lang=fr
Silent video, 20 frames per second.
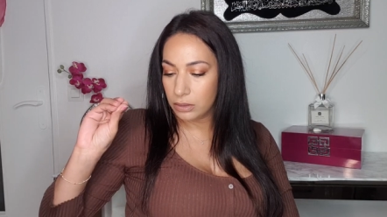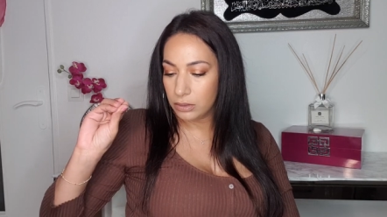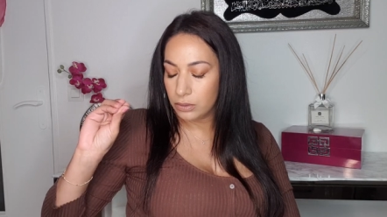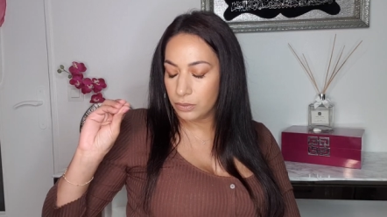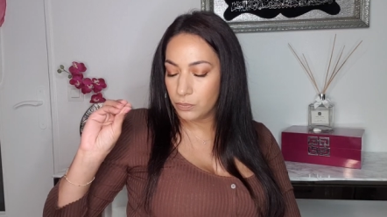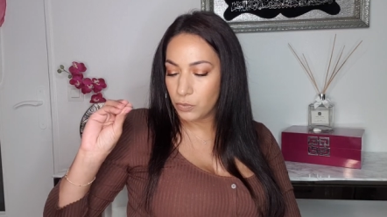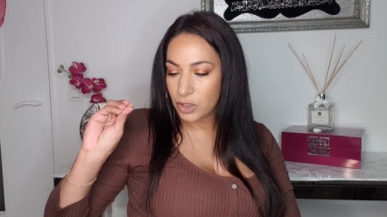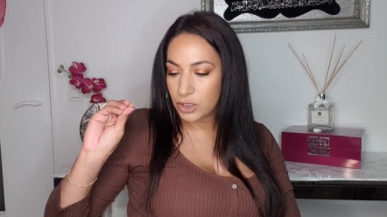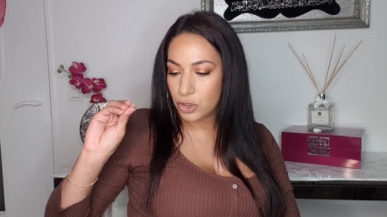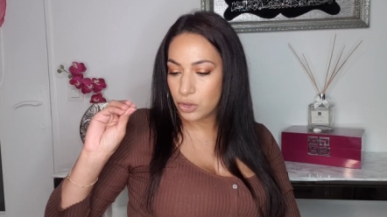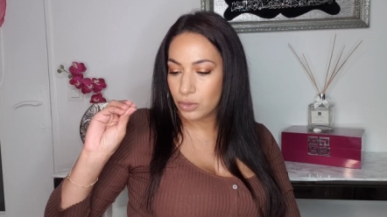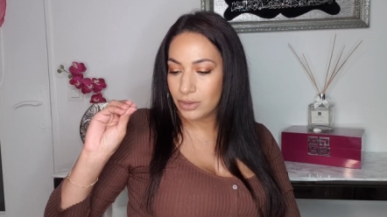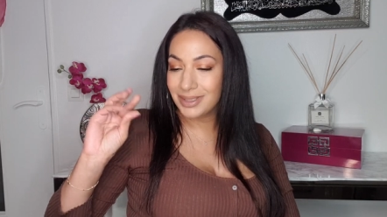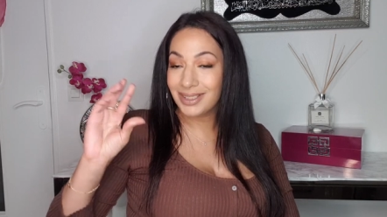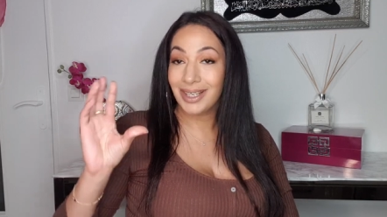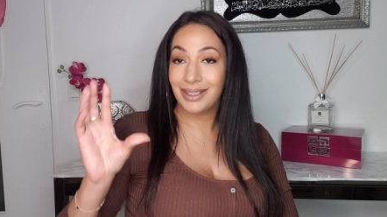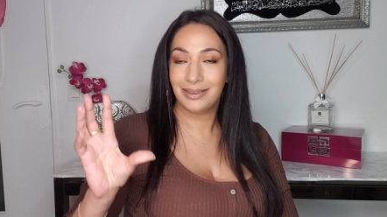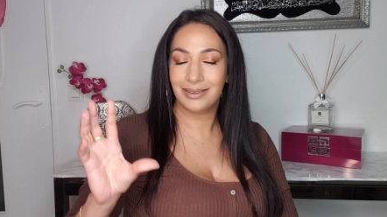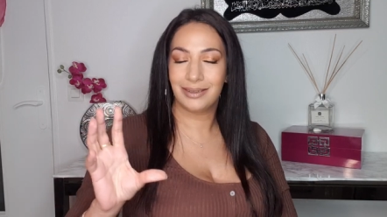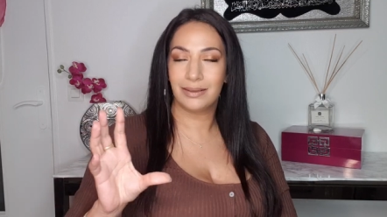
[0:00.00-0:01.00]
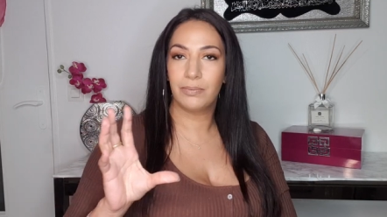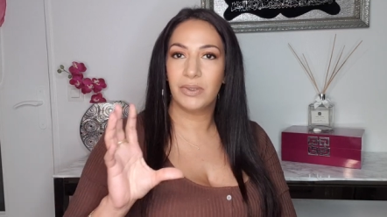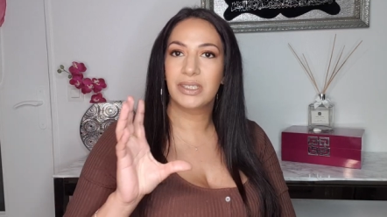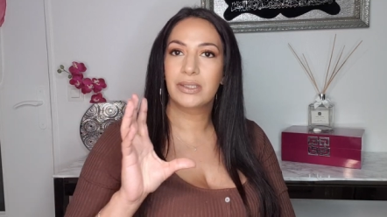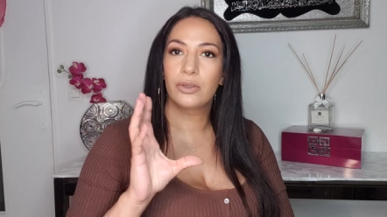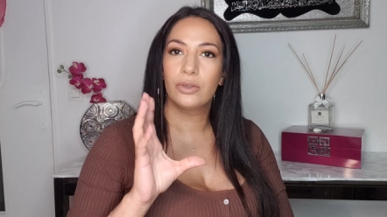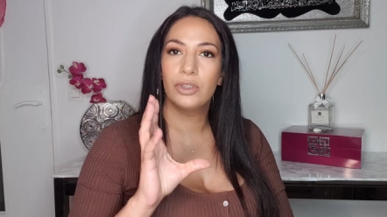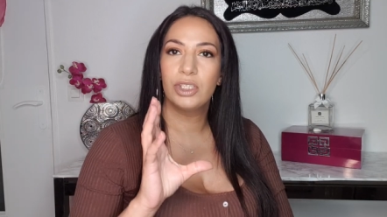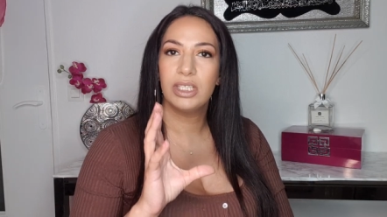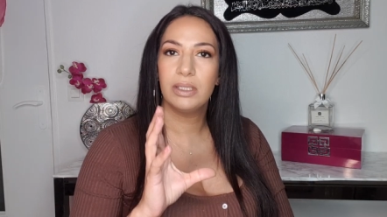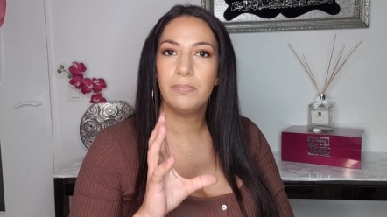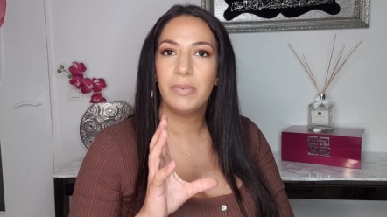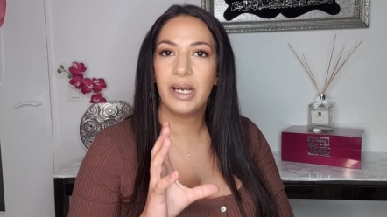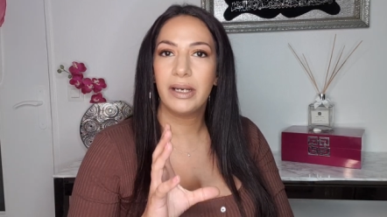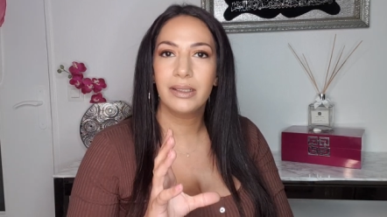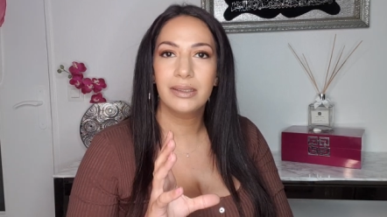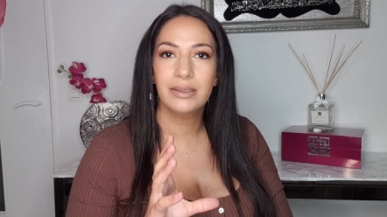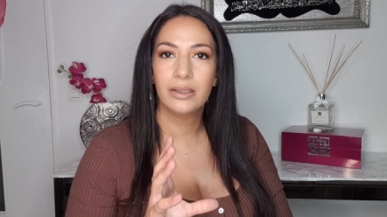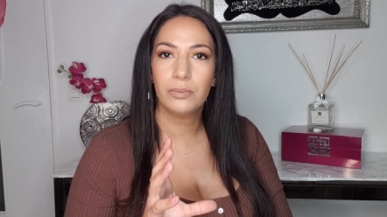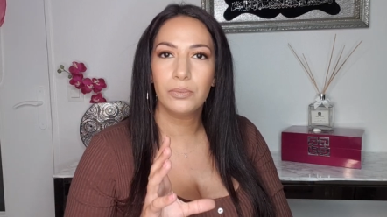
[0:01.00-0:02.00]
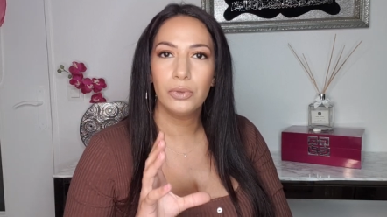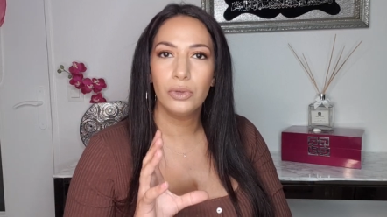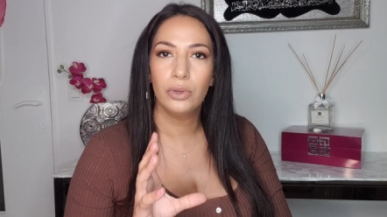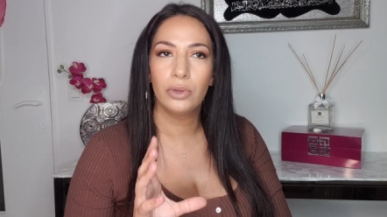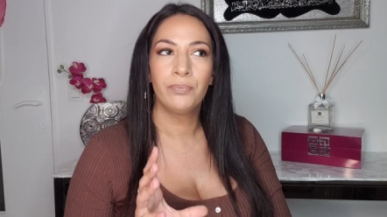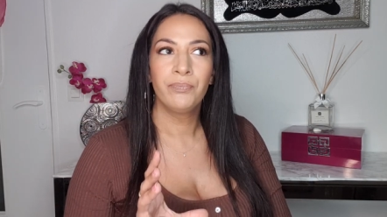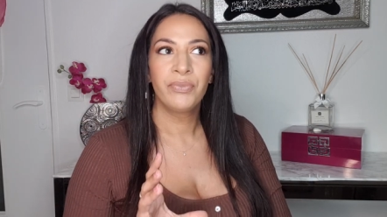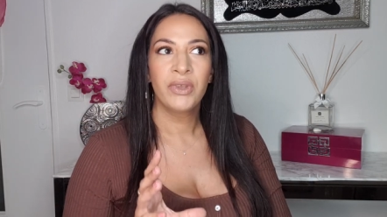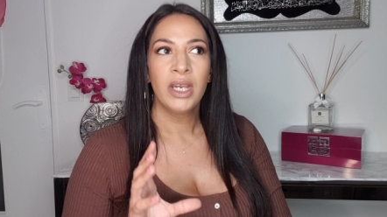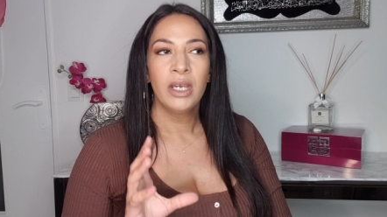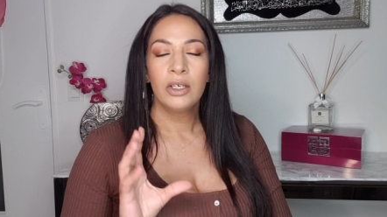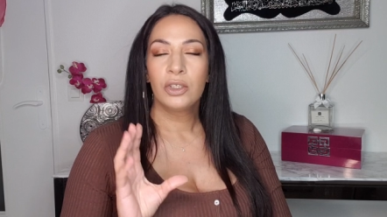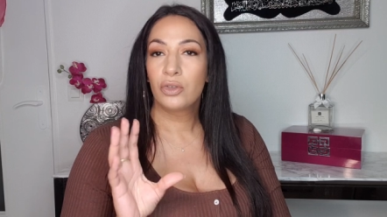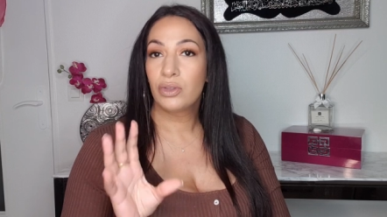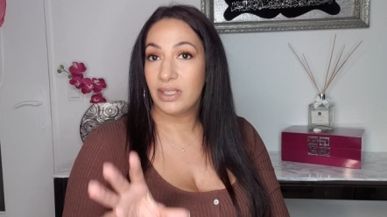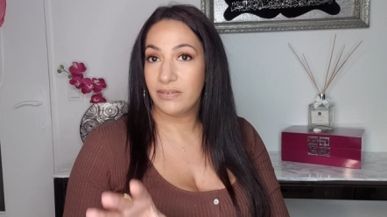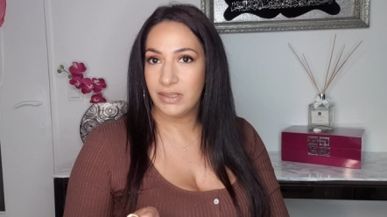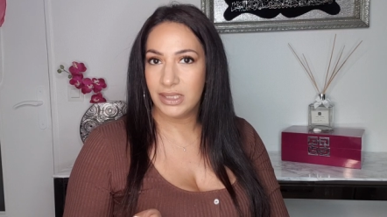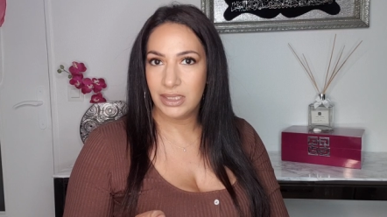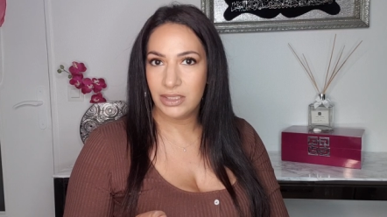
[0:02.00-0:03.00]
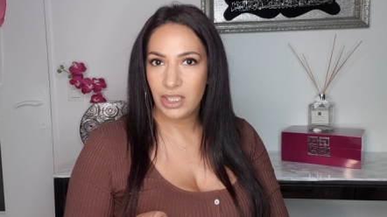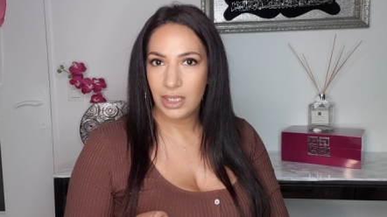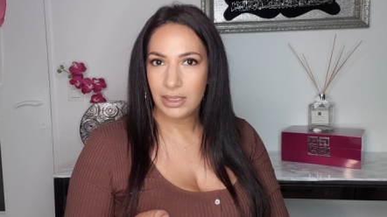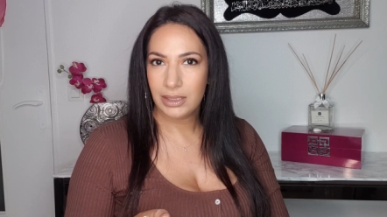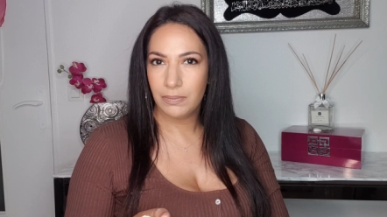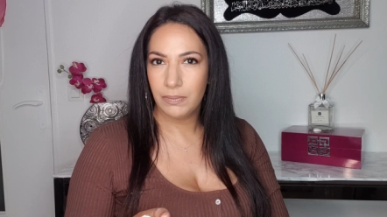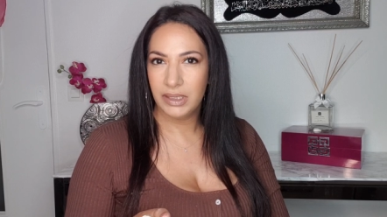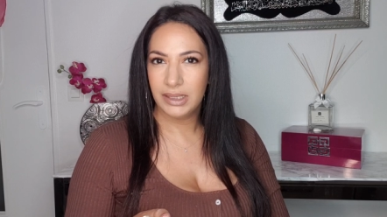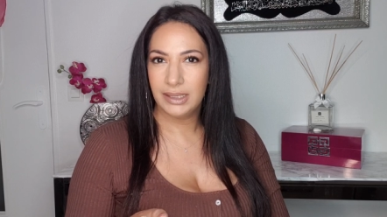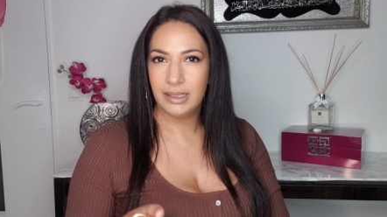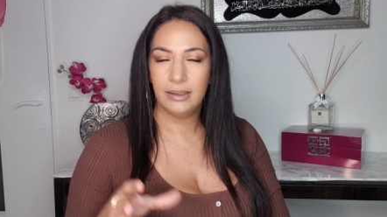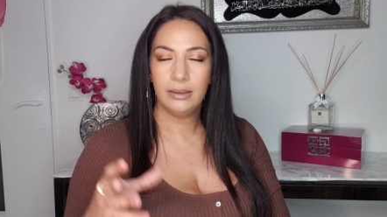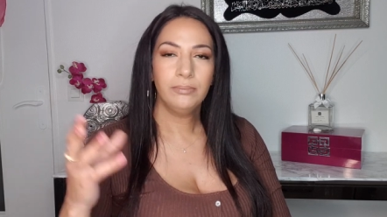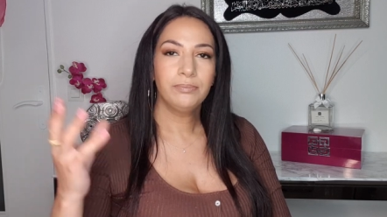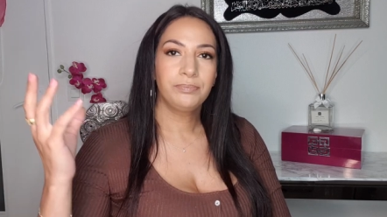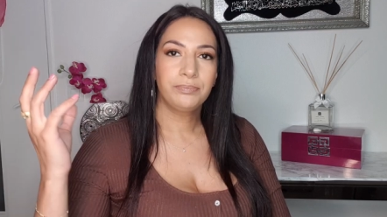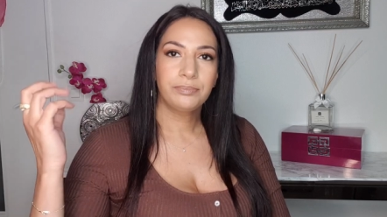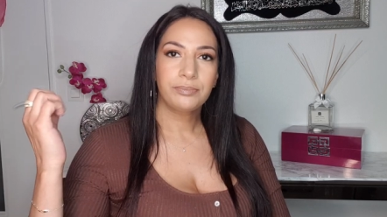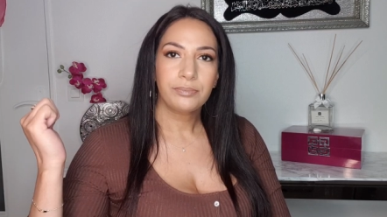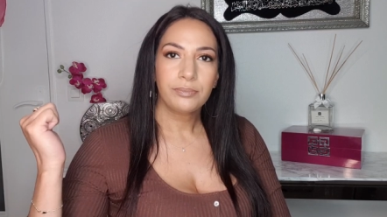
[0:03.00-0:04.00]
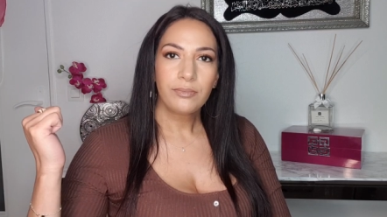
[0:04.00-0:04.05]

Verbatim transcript: moi, je traite parce que j'ai, par exemple, je vous avais déjà expliqué,